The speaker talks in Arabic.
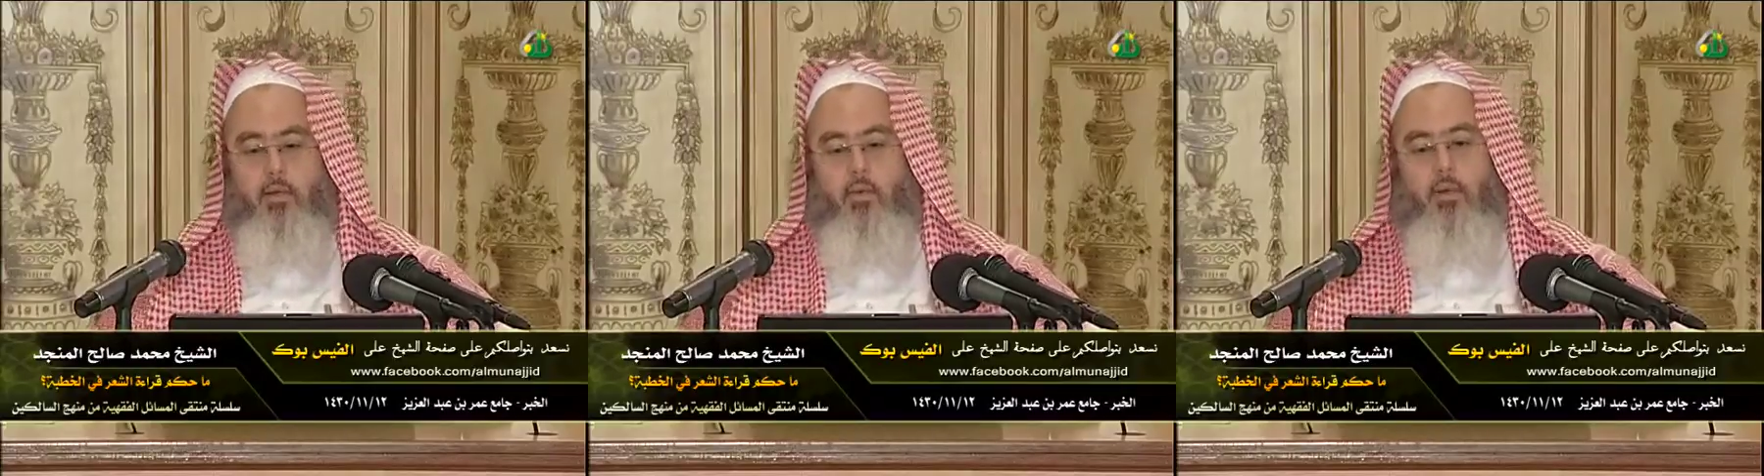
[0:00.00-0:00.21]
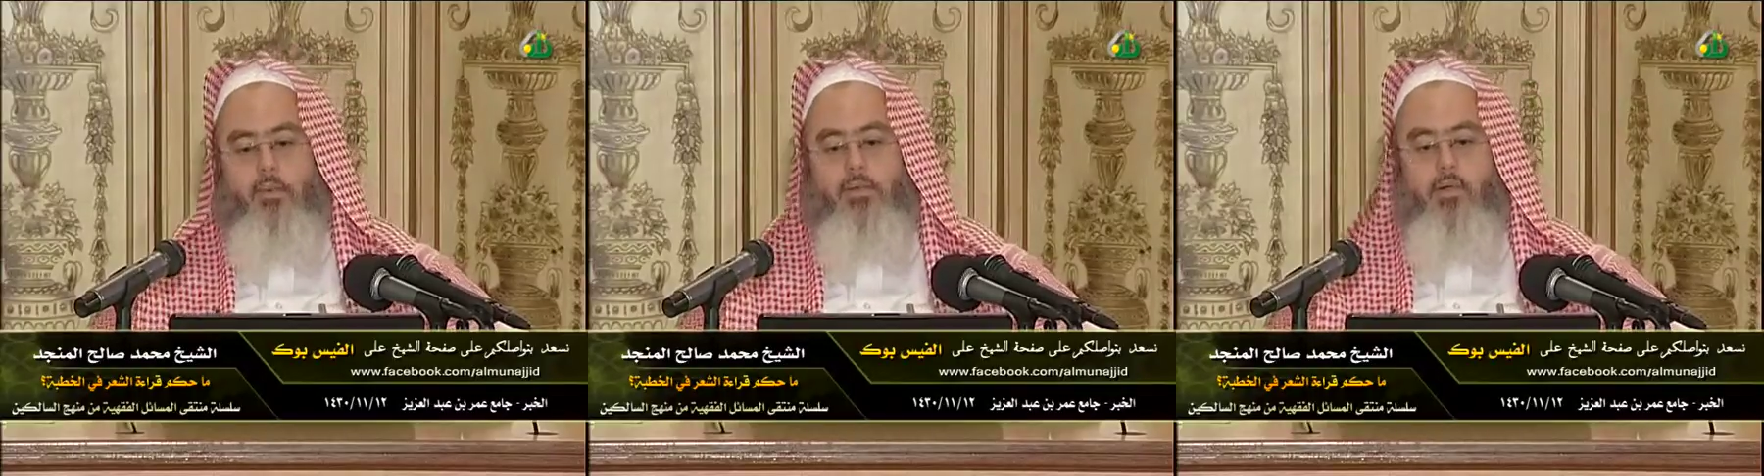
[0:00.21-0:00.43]

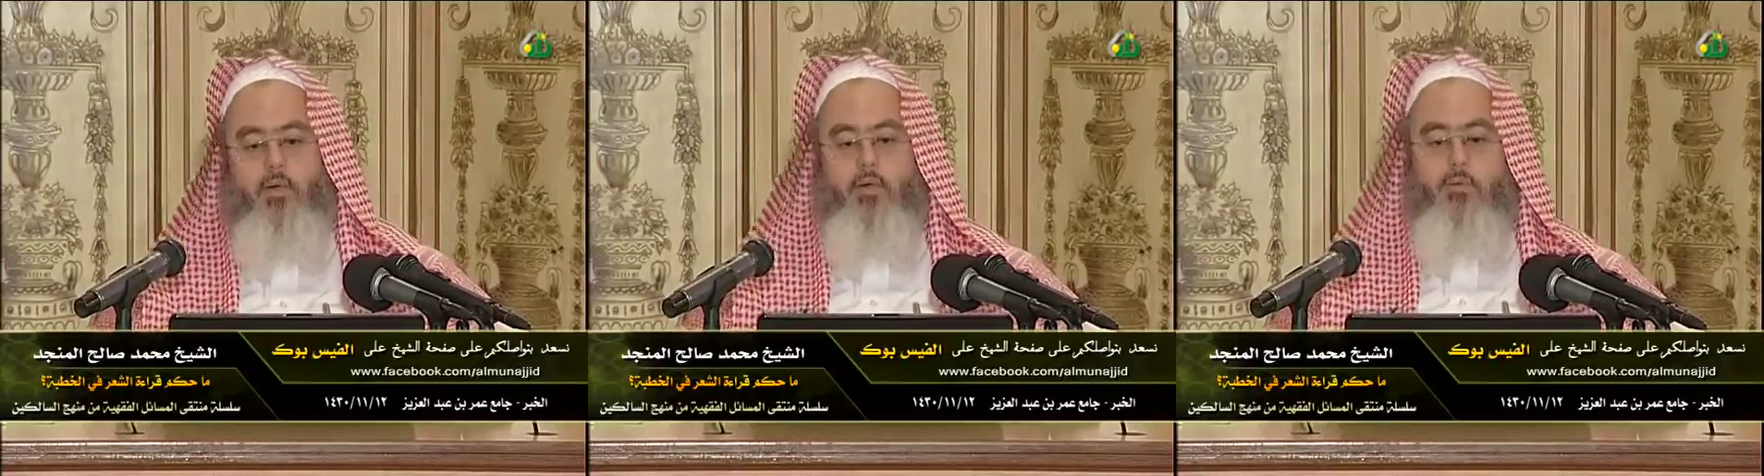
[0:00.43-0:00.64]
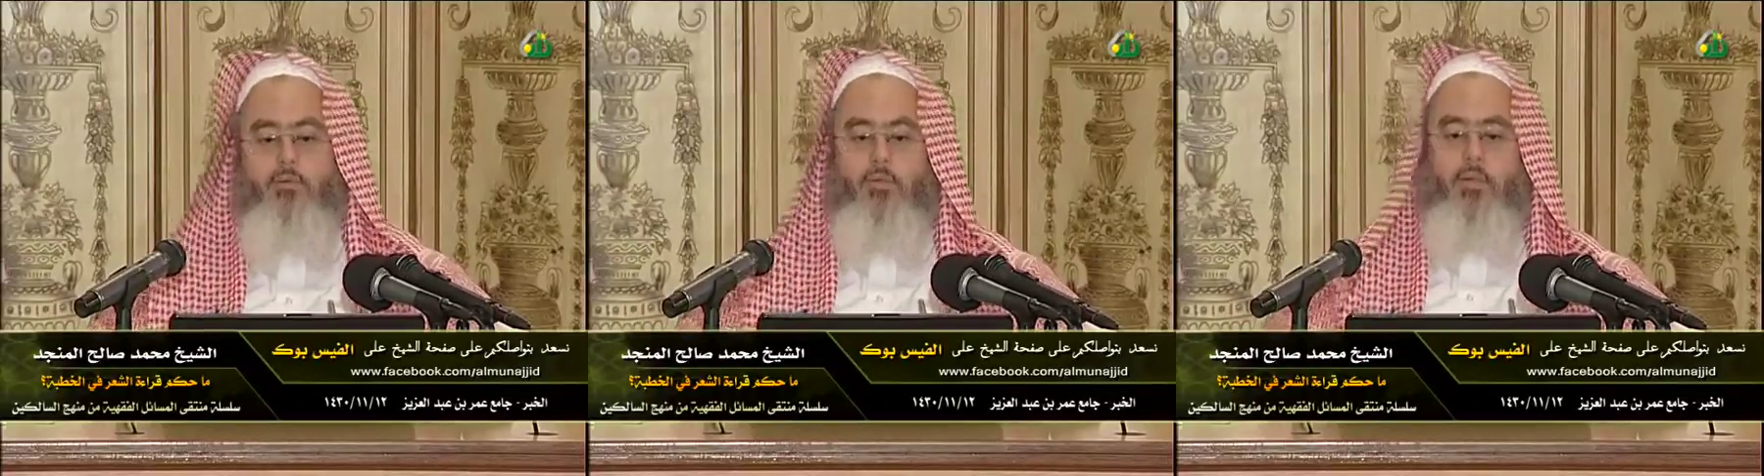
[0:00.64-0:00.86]

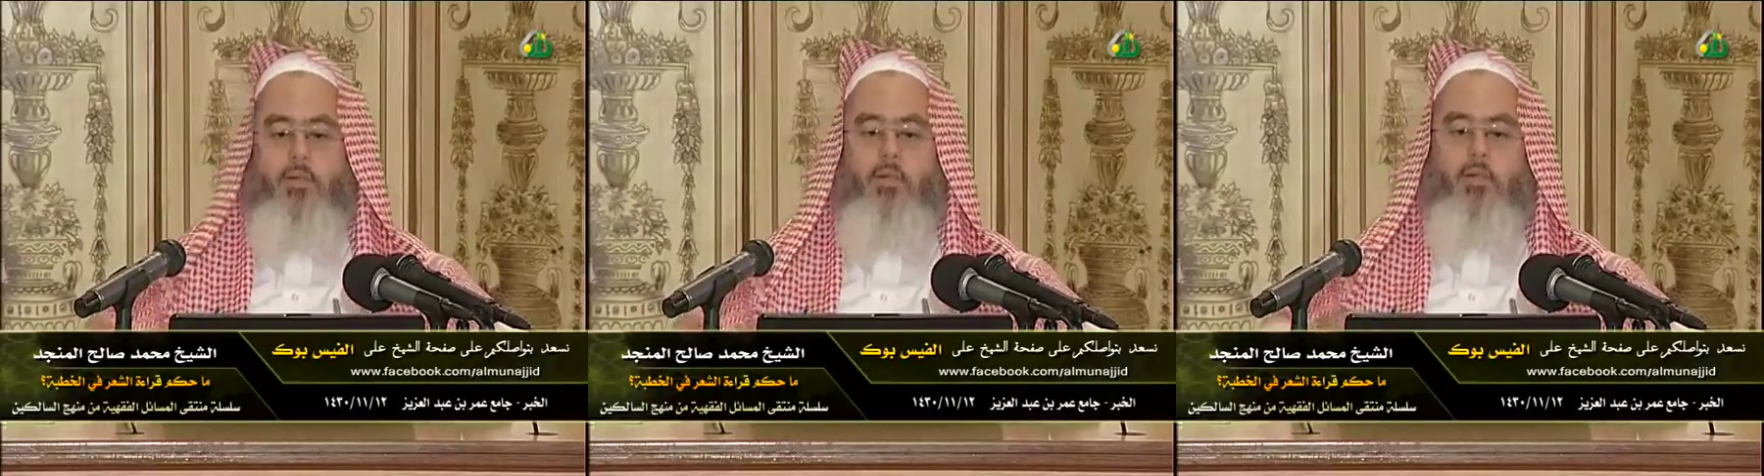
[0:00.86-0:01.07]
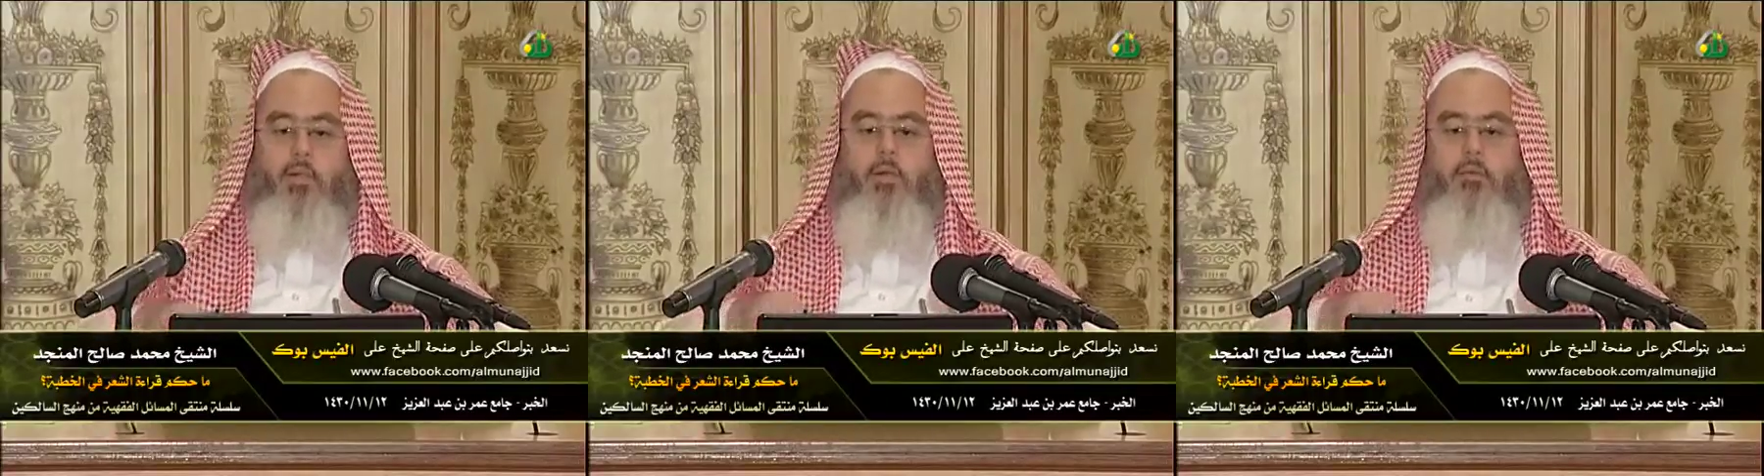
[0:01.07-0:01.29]
ومنهم
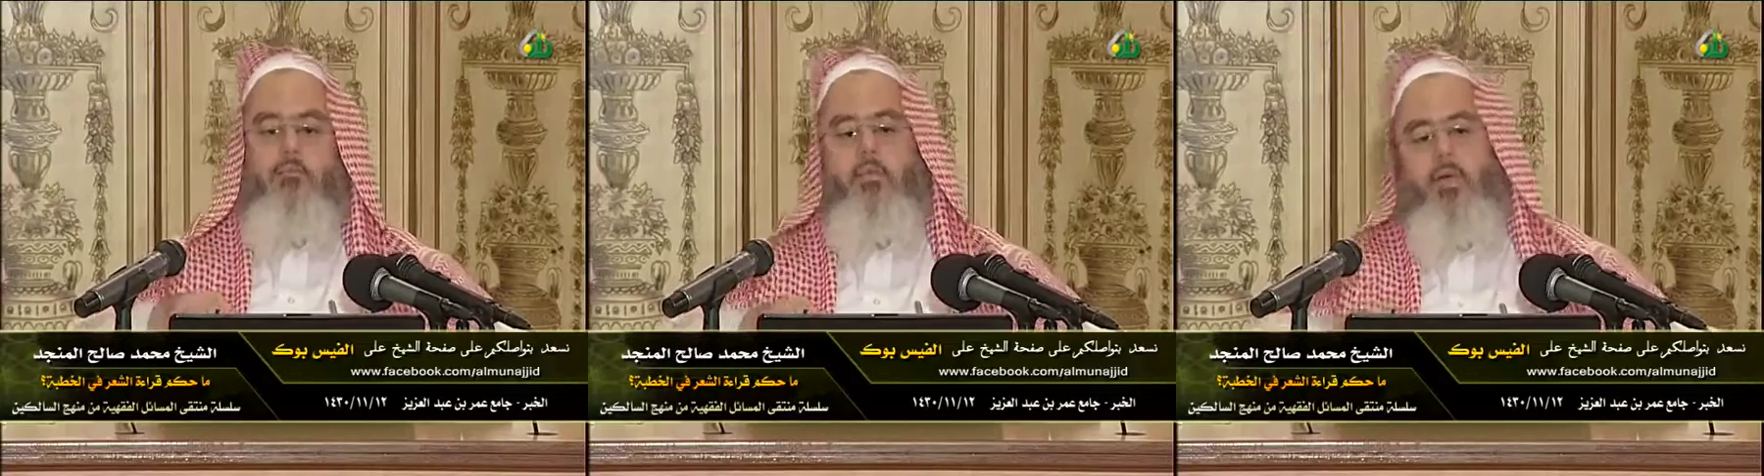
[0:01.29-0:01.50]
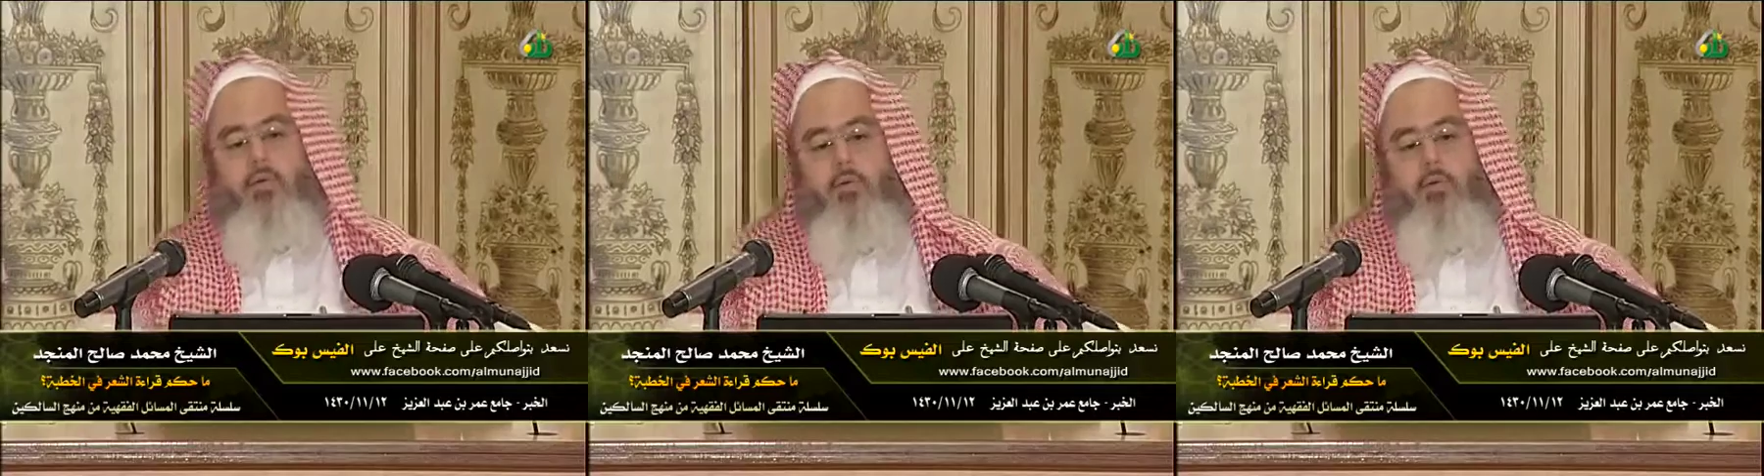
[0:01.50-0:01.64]
من